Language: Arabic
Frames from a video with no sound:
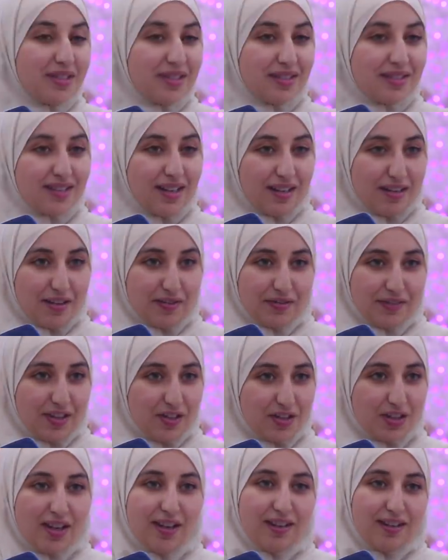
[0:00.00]
ساكنه في
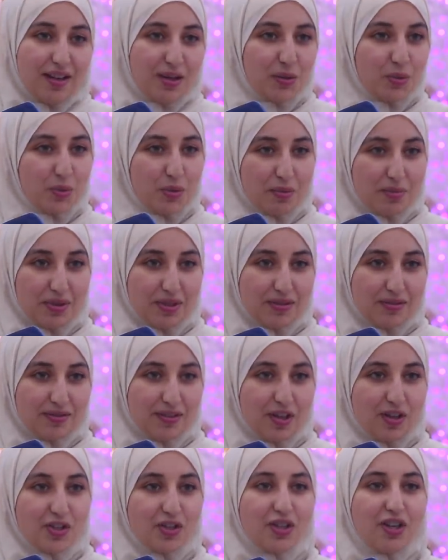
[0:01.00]
طنجه خلقت وكبرت في
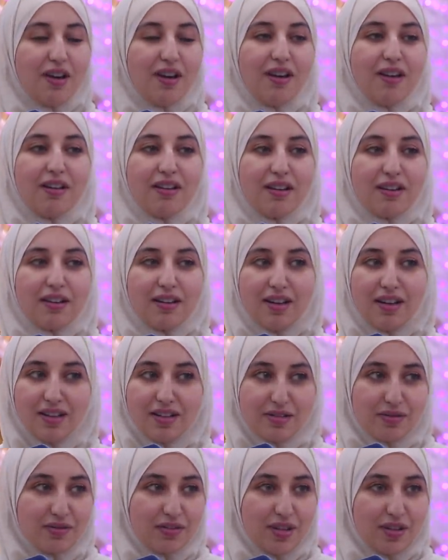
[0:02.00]
طنجه آه،
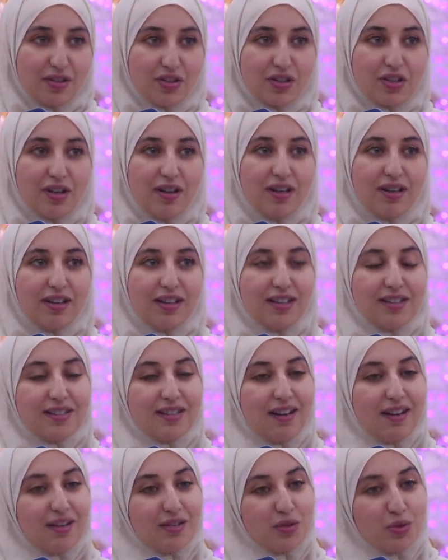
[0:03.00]
قريت في طنجه
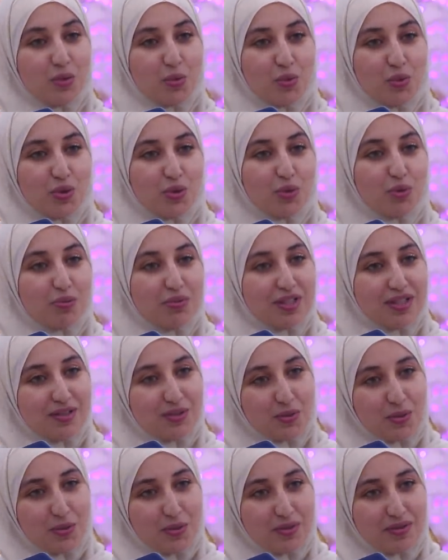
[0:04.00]
حتى تزوجت ومشيت
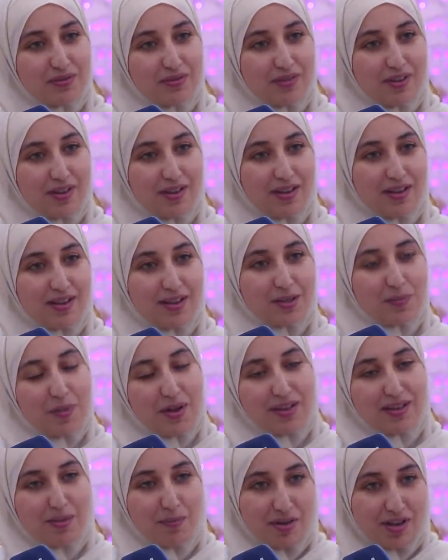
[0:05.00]
سكنت في
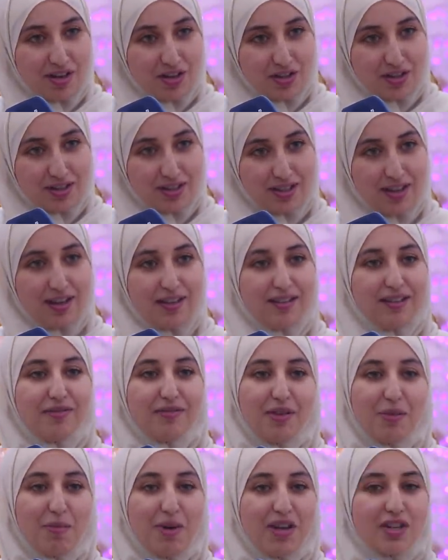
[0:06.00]
اسبانيا مع الراجل ديالي
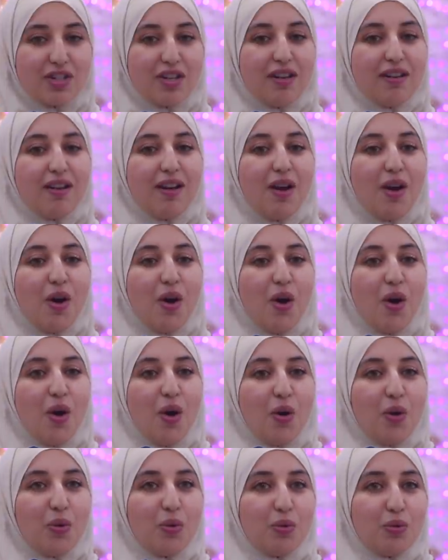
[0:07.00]
في المهجر
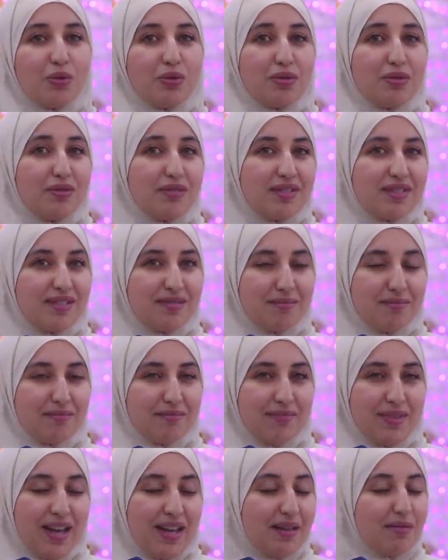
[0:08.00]
وكنت
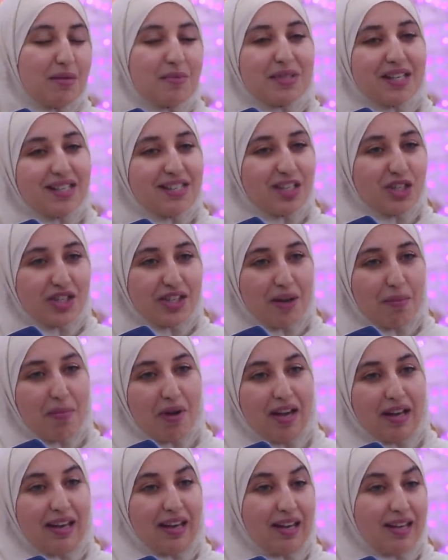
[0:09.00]
انا ما مسنساش
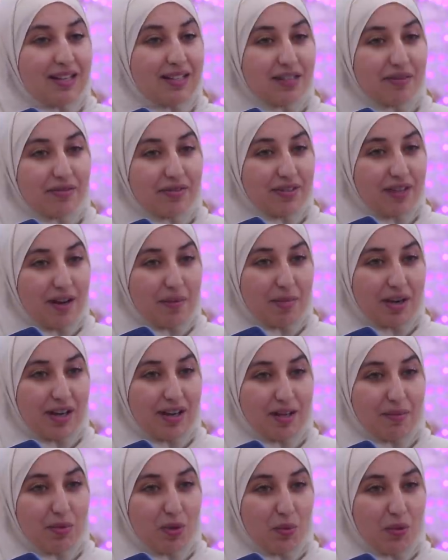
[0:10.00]
كنبقى جالسه في الدار ما
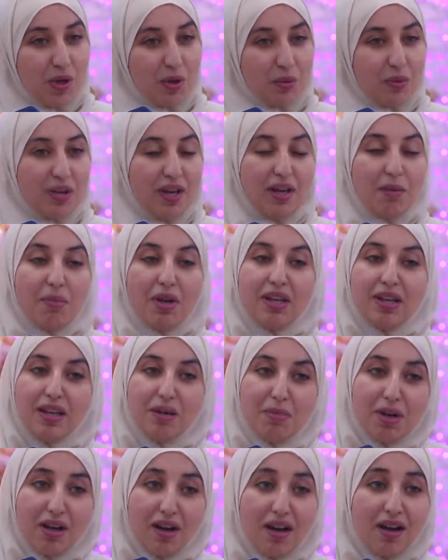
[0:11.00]
كنعمل والو دائما
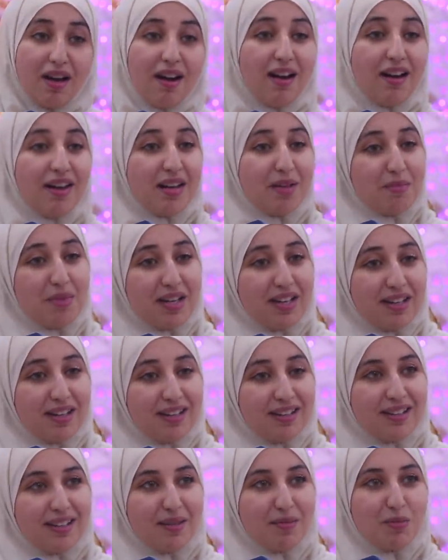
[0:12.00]
يا اما كنقرا يا اما
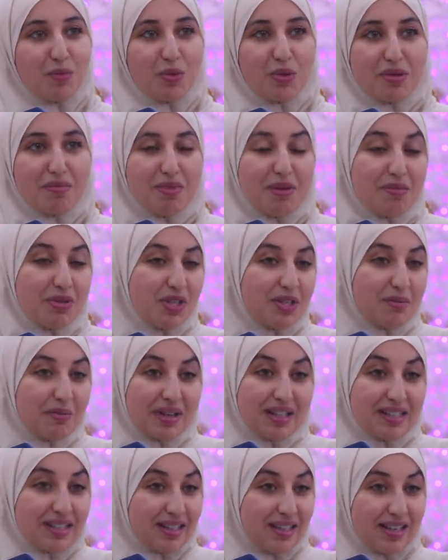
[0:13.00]
كنخدم وتما مشيت
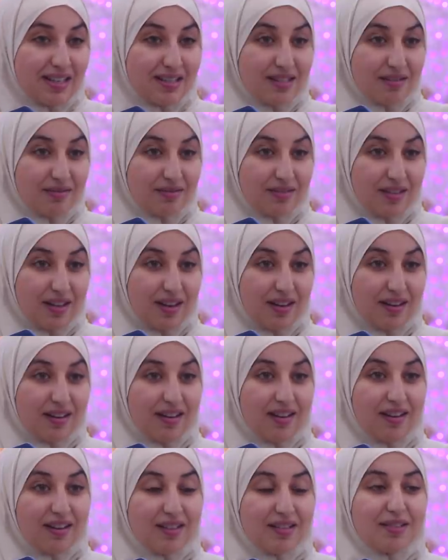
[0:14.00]
بقيت غير جالسه في الدار
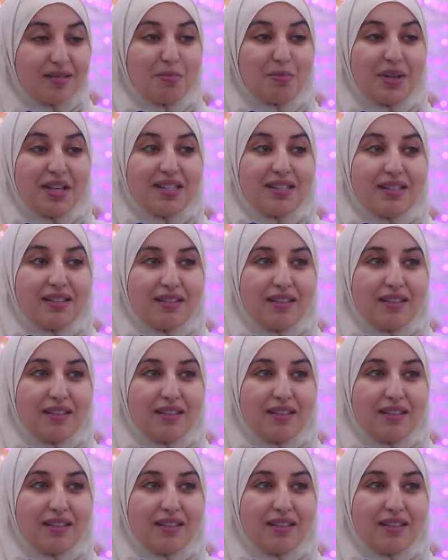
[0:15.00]
خنت بقيت